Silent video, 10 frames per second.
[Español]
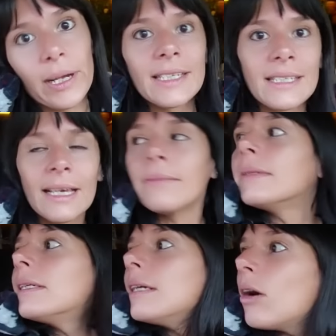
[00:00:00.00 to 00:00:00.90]
Así que
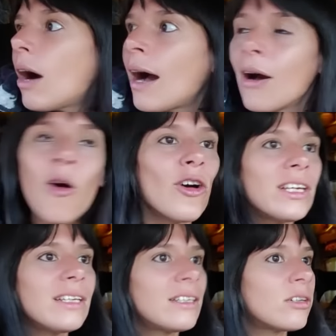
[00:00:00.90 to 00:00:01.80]

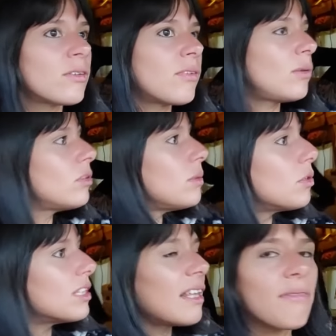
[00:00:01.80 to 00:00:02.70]
hoy creo que fue el
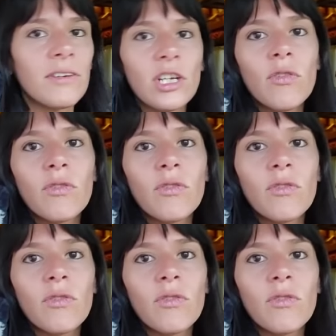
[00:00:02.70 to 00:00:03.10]
último día de frío,